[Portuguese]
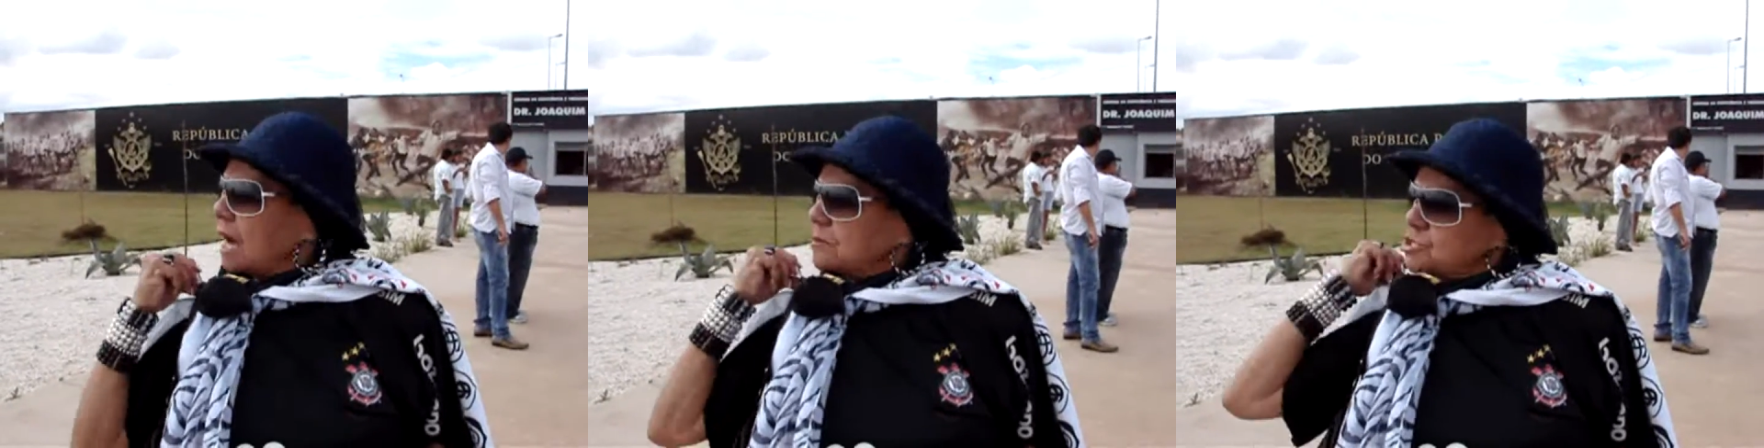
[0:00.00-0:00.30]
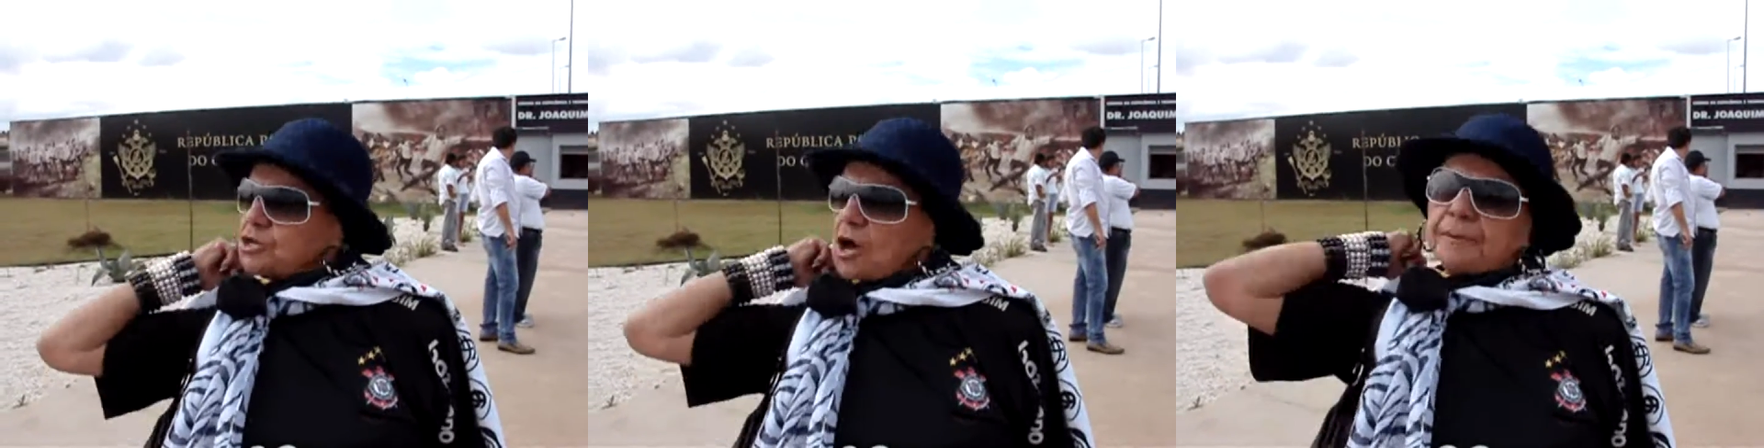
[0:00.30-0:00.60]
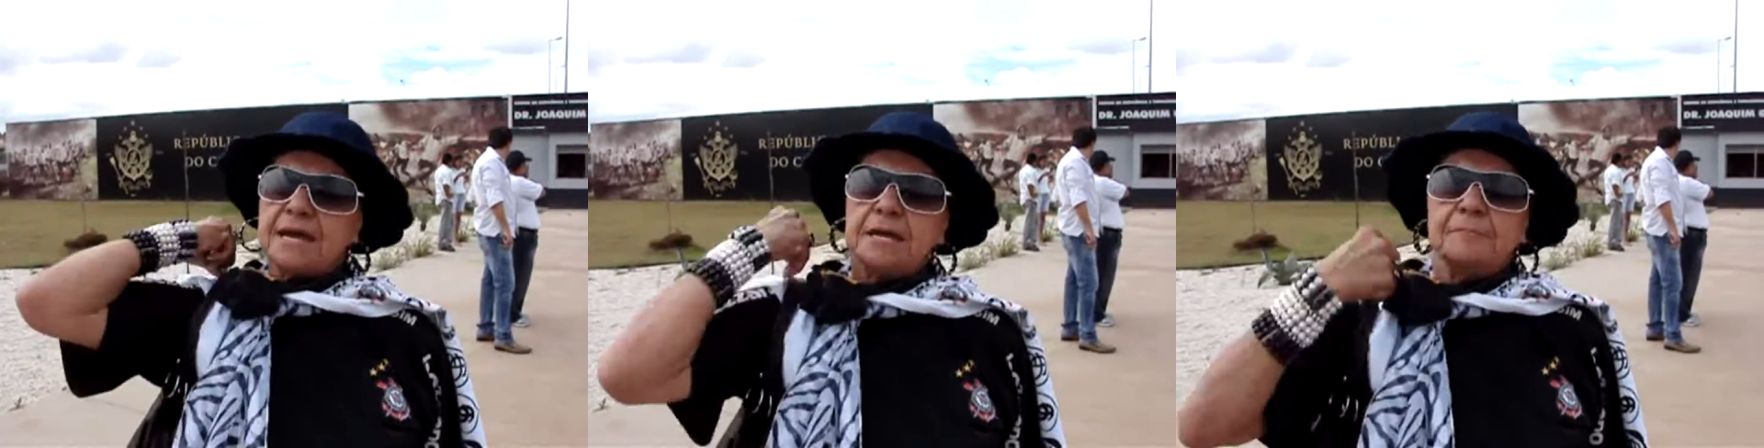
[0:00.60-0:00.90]
Não,
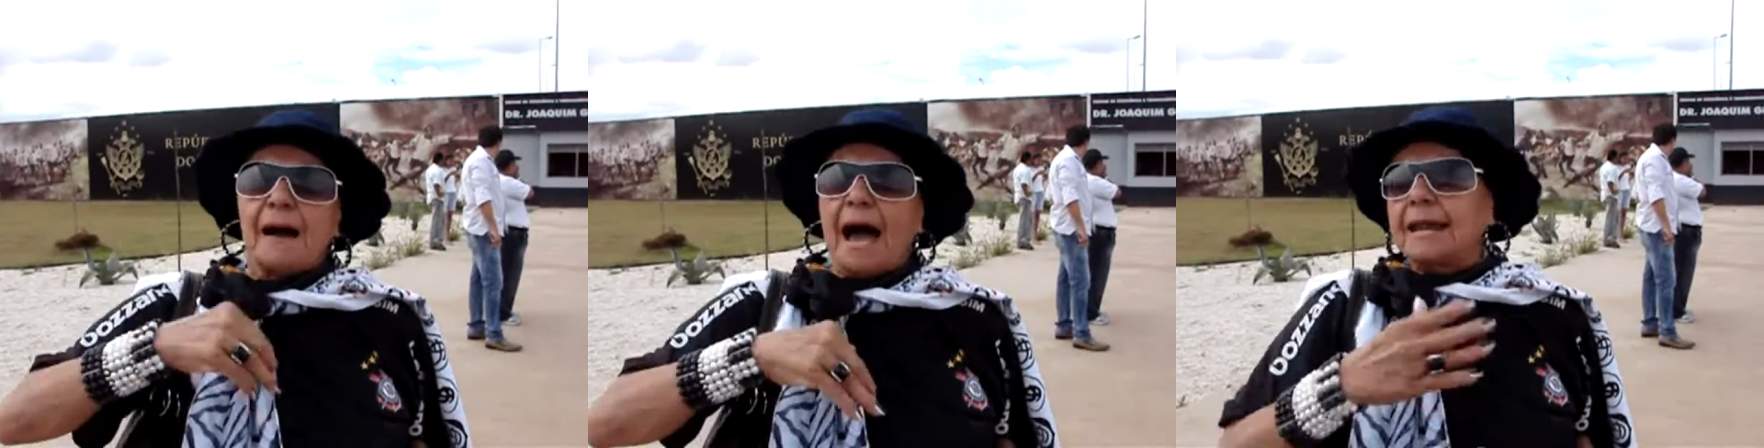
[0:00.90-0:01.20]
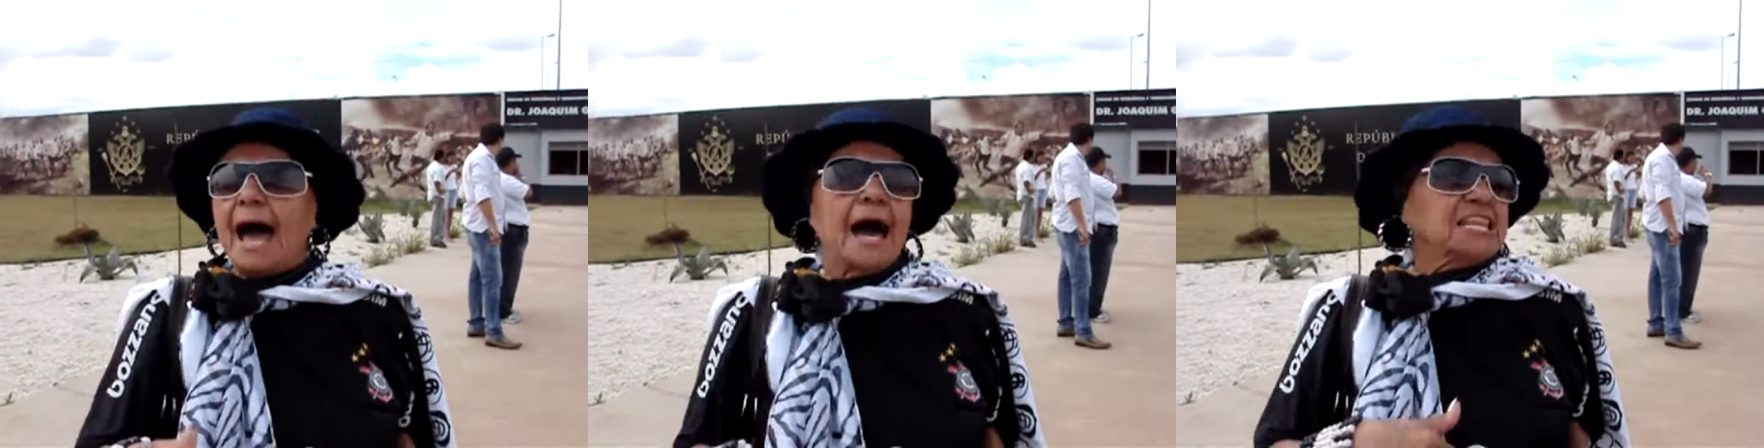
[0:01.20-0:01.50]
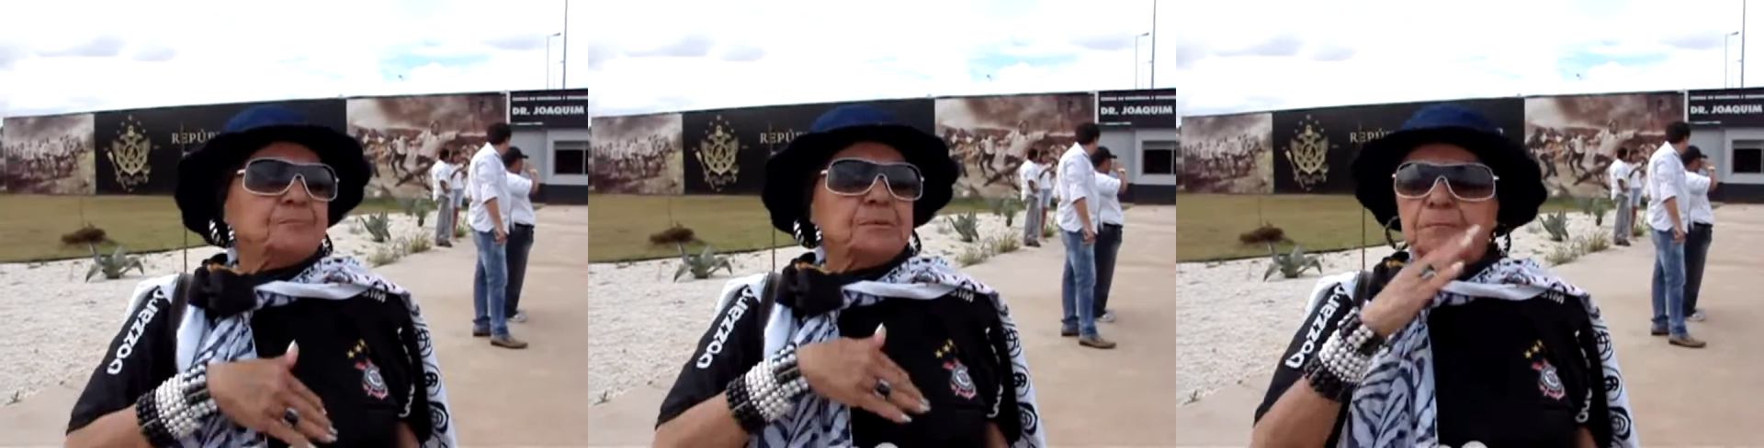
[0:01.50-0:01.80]
sobre
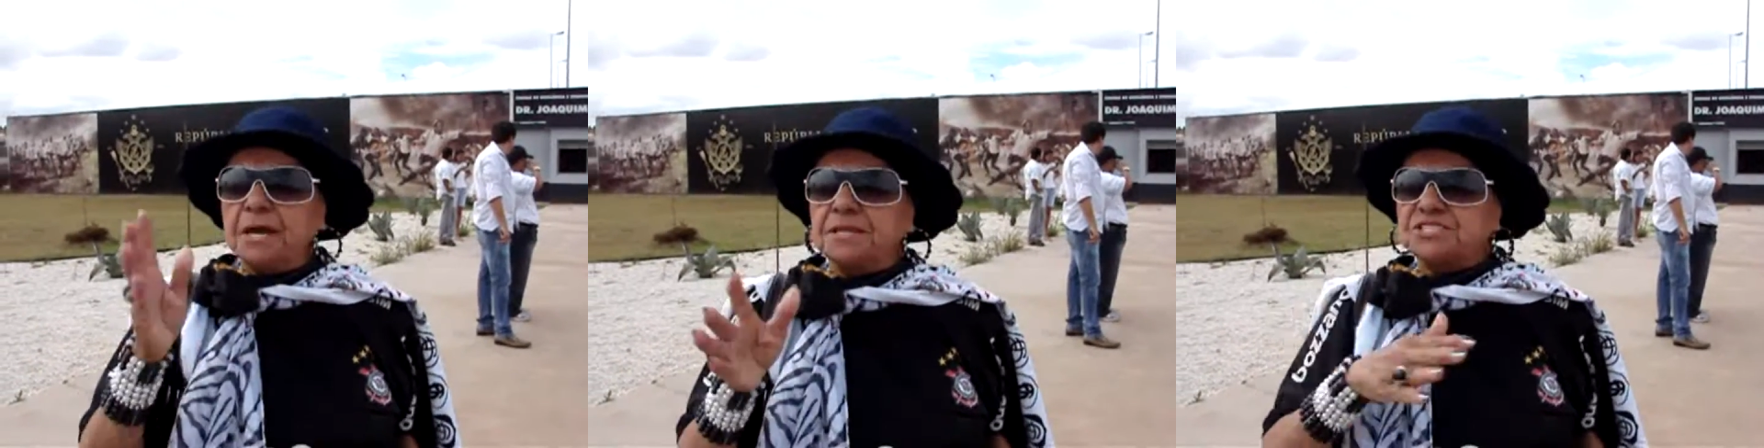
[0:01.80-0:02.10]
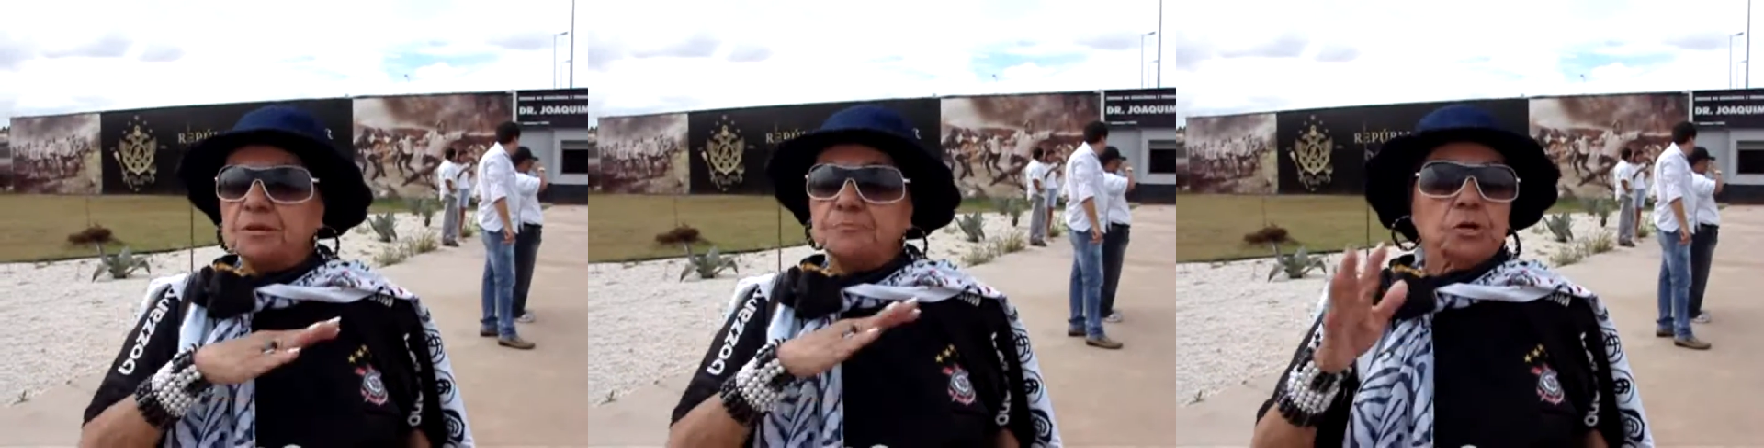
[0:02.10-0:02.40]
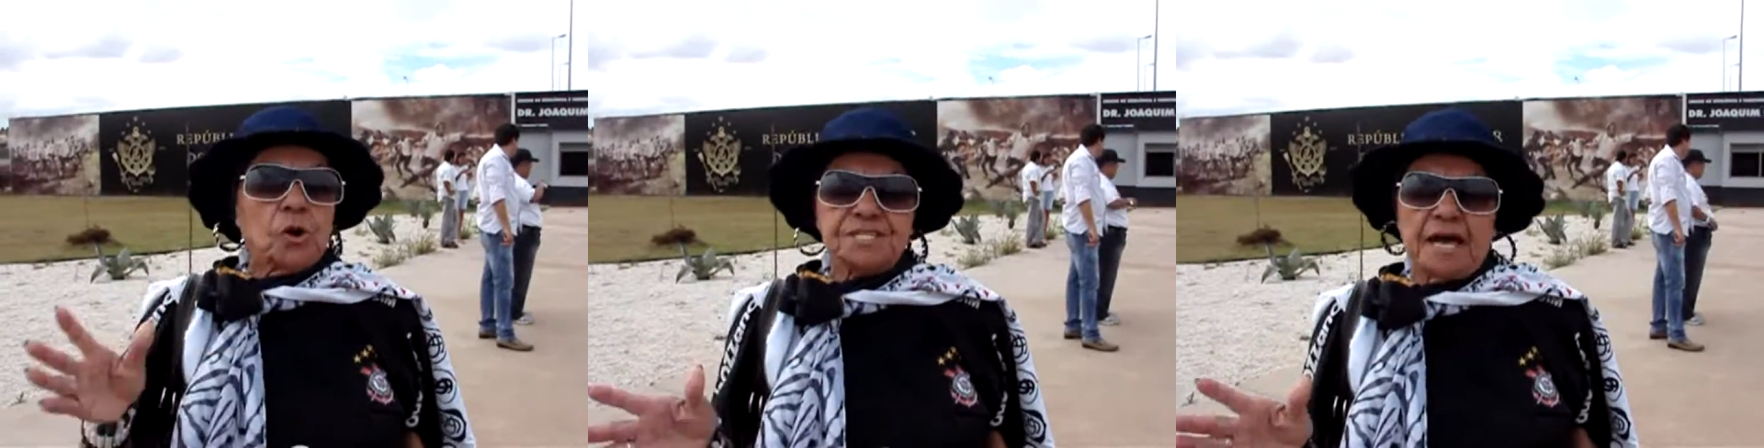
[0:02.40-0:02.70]
balada, bebida, esse tipo
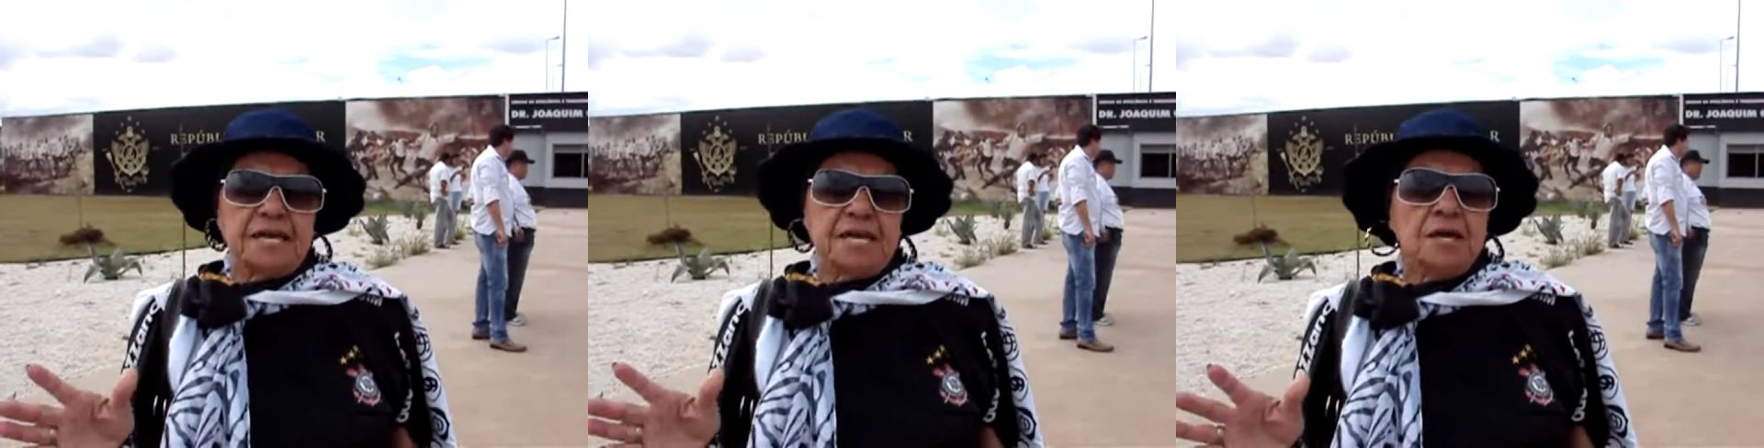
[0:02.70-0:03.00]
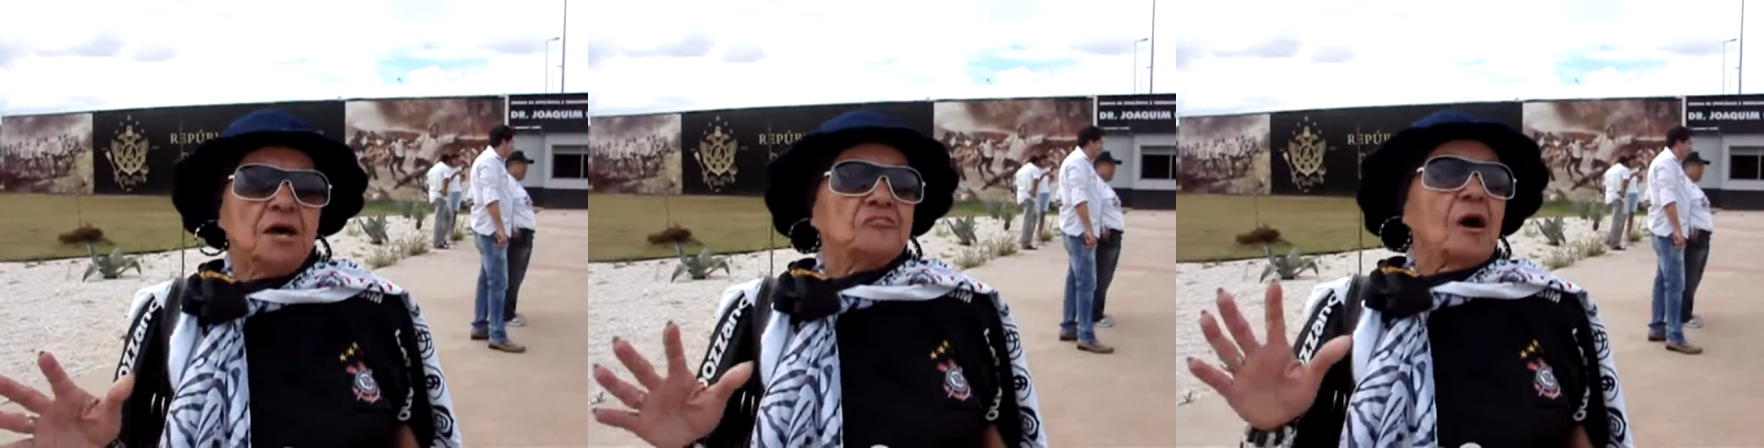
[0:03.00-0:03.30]
de coisa aí,